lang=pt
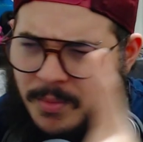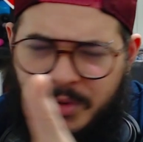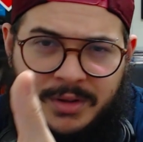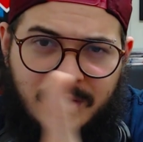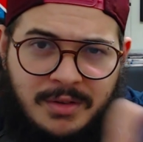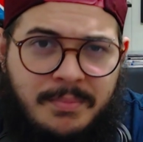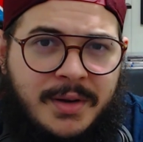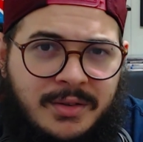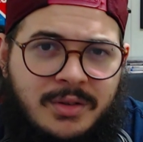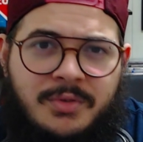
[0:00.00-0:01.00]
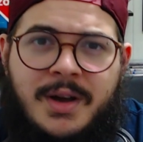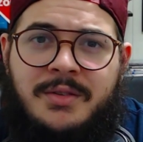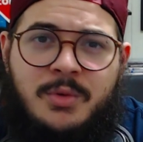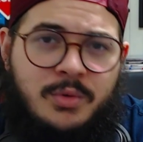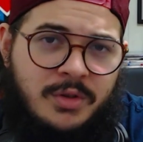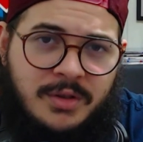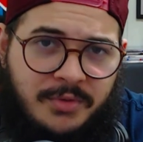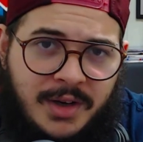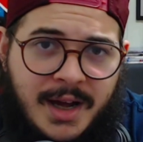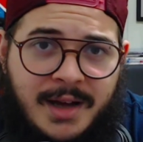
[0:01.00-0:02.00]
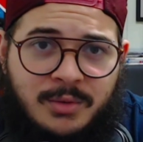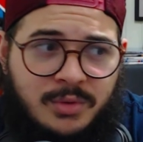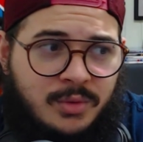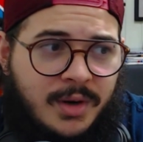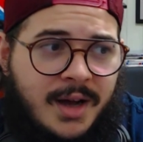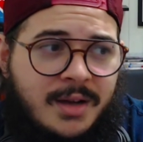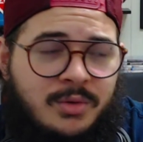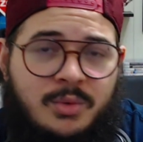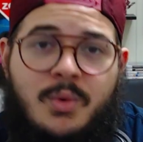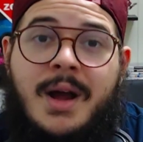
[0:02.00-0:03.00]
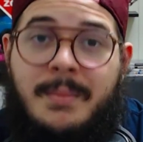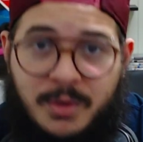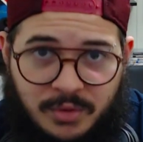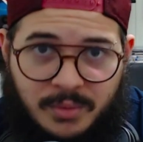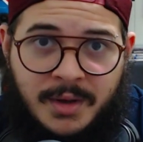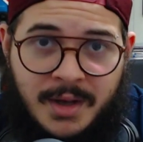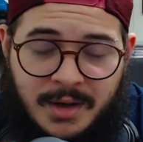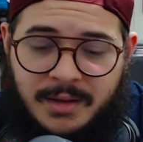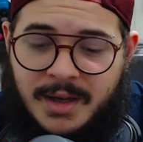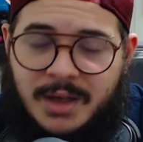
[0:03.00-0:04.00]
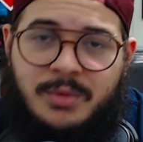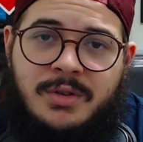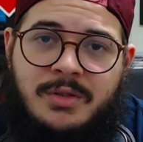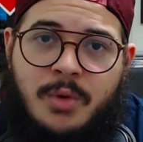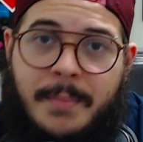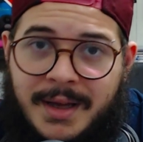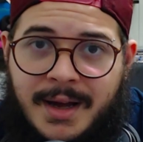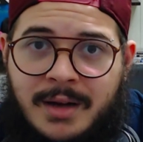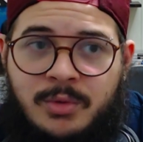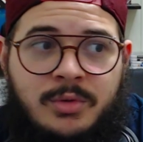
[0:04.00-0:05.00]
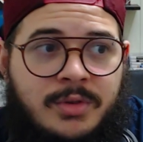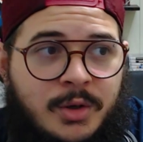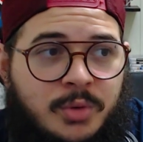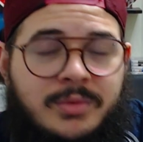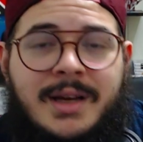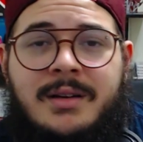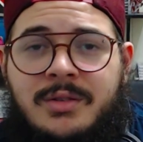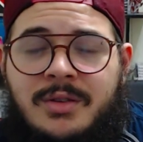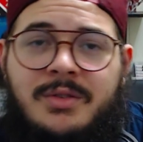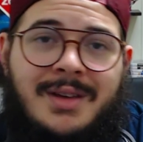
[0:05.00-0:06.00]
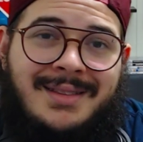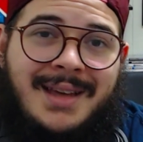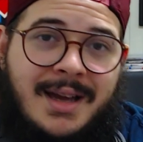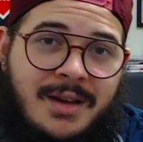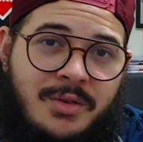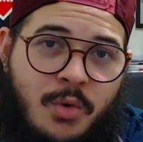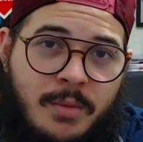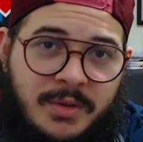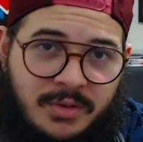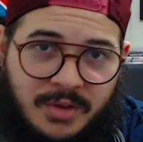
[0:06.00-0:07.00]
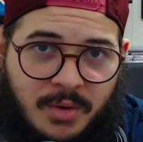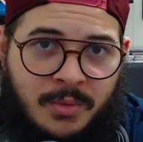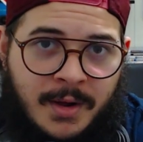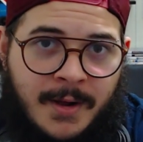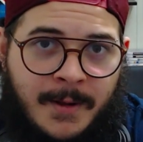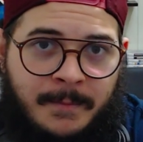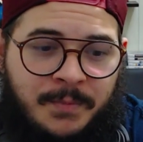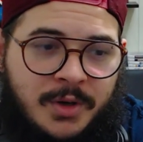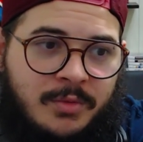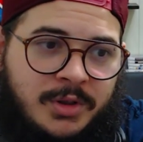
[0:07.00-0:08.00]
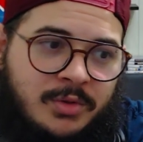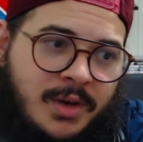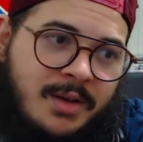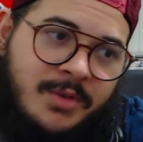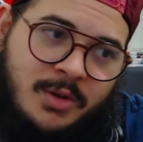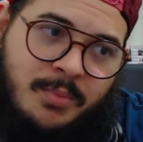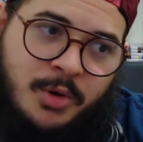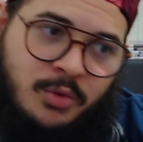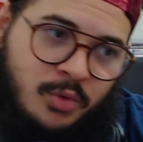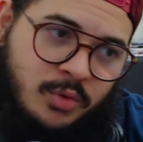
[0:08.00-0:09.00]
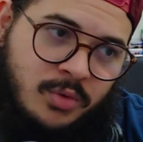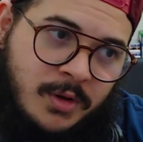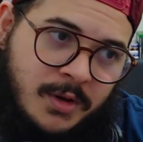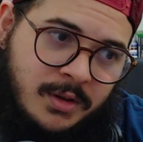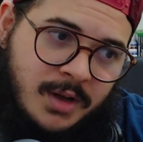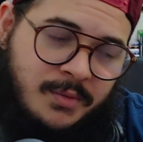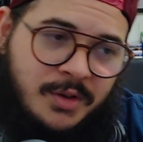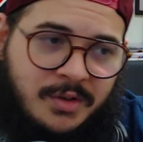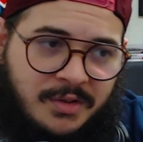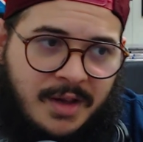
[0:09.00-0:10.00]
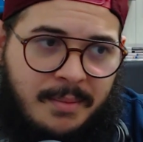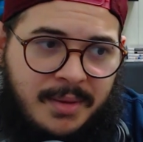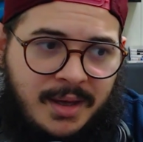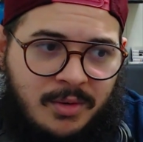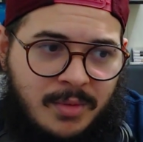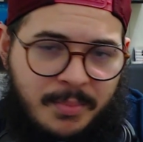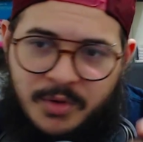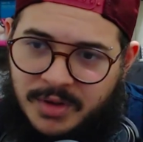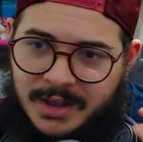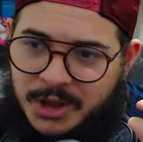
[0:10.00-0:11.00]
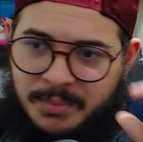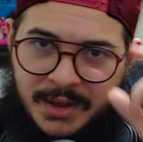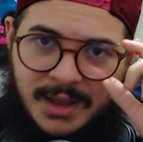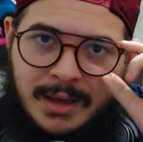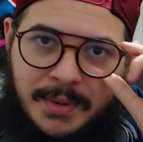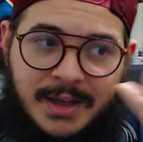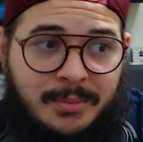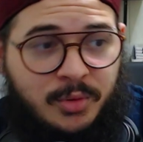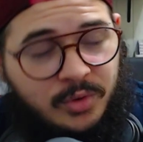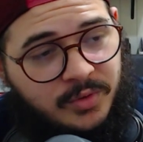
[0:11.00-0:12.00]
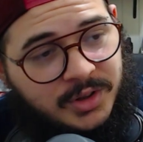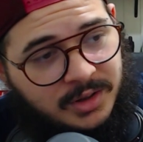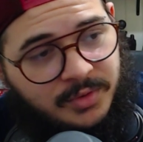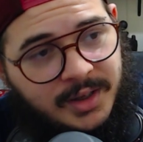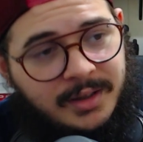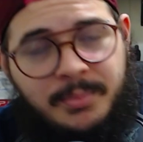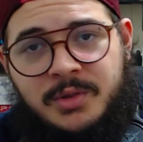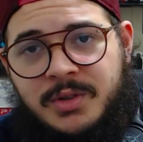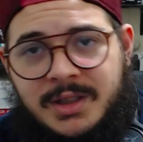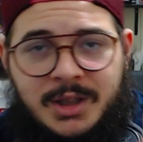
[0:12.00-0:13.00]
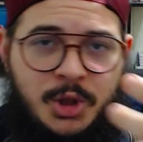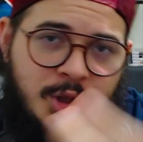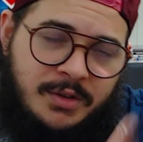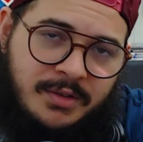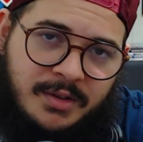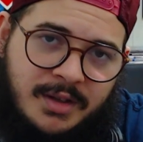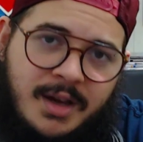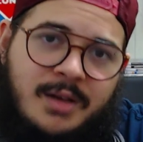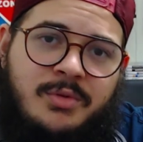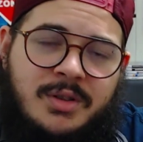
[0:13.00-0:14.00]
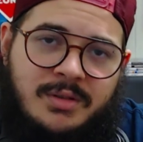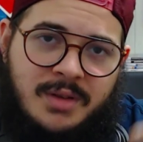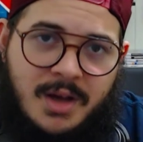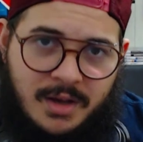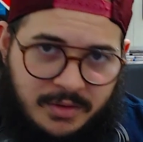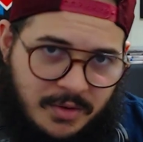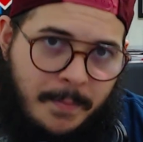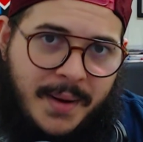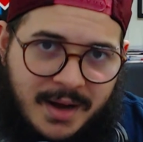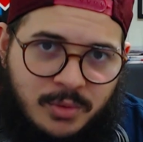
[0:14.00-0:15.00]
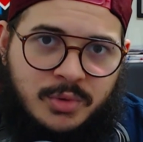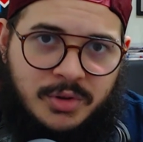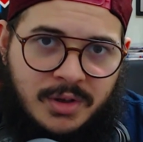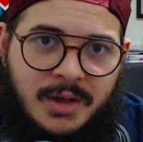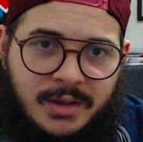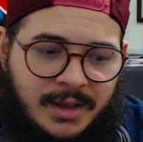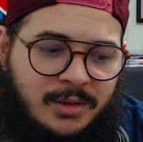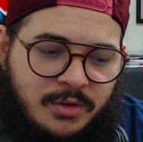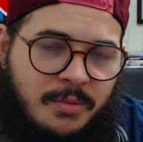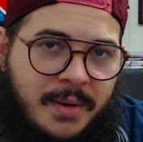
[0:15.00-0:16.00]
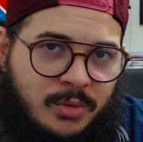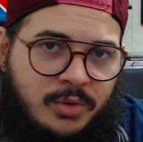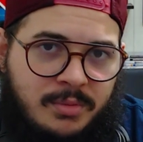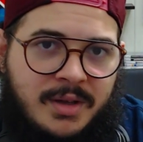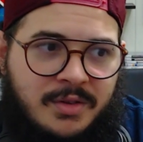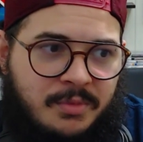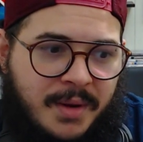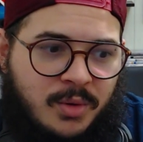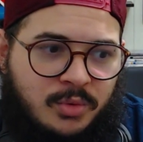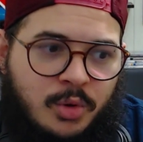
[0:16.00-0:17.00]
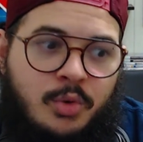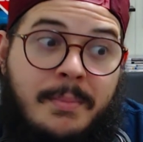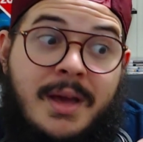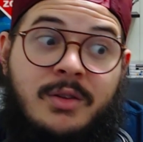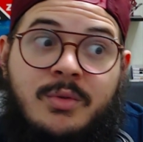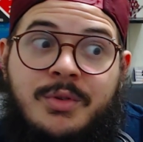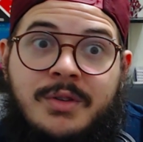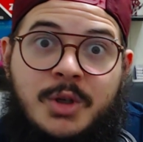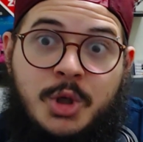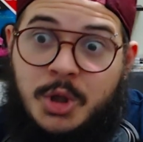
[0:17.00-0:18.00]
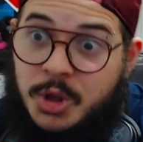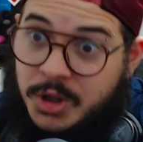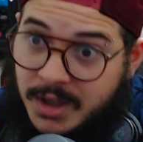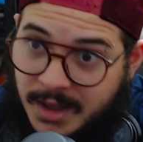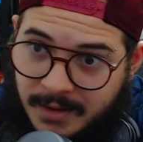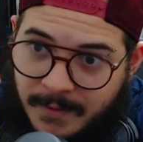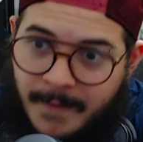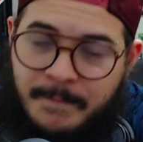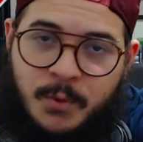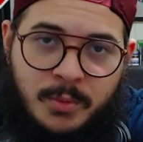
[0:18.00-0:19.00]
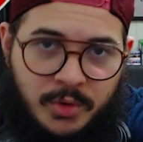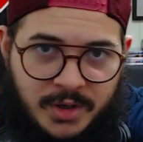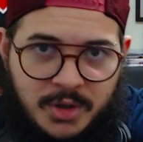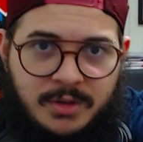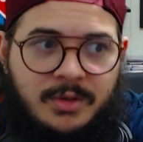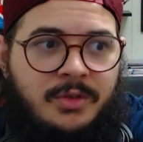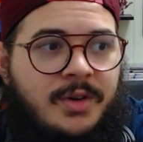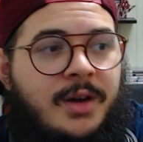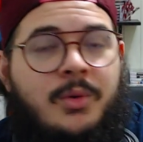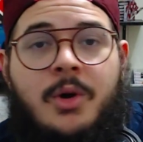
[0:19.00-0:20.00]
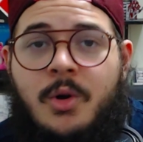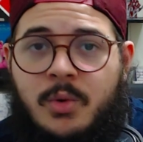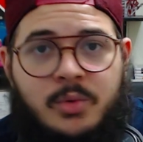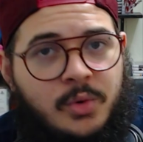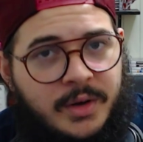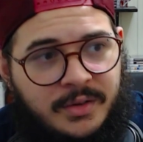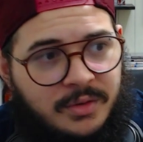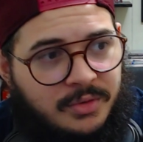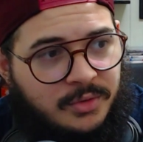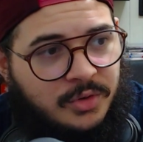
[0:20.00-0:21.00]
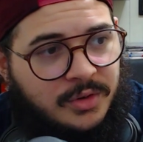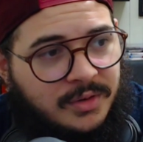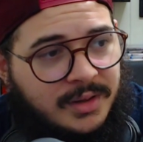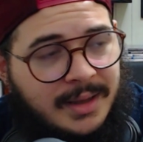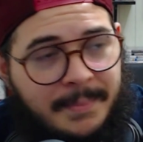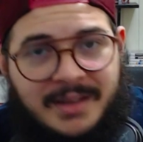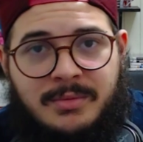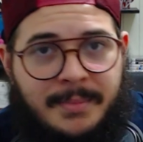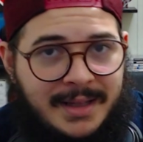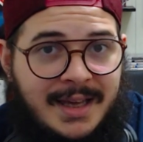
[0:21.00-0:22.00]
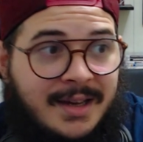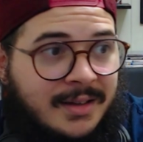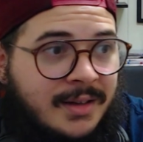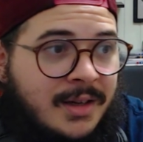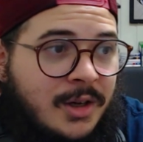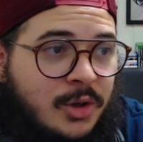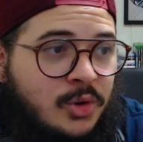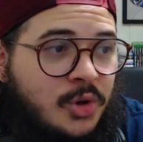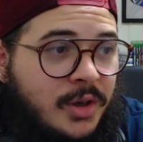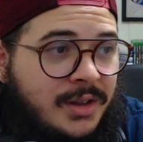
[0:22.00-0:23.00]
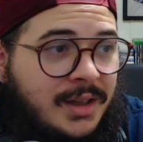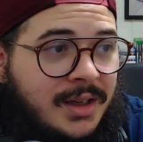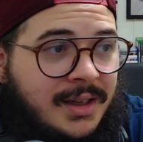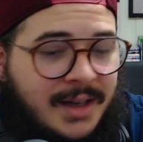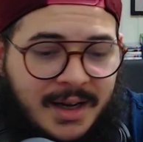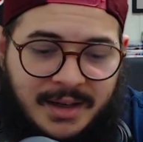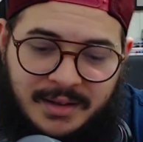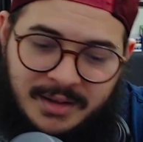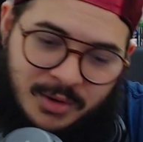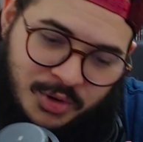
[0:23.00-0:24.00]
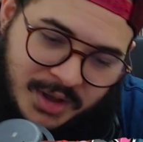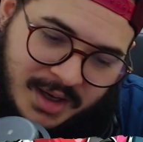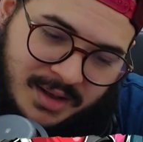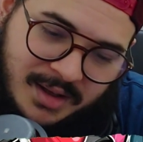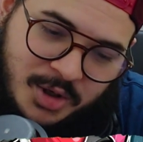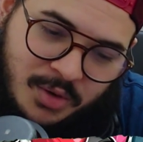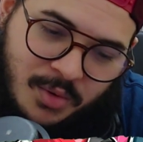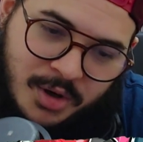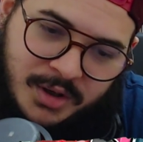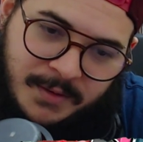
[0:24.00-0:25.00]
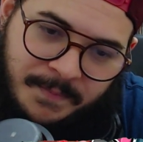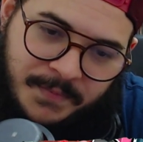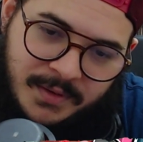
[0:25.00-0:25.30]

muitas empresas fazem com seus afiliados, no caso do Amazon, né, que vocês são obrigados a juntar 60 reais em comissão. Então vocês vão lá, vendem um produto, tá? Vocês recebem uma porcentagem pequenininha para cada produto que vocês vendem, depois vocês atingem 60 reais, vocês são pagos, tá? Então eles não pagam todo mês, eles pagam todo mês que vocês atingirem o montante necessário. O Google AdSense funciona da mesma maneira. Só que, cara, eu saí da network,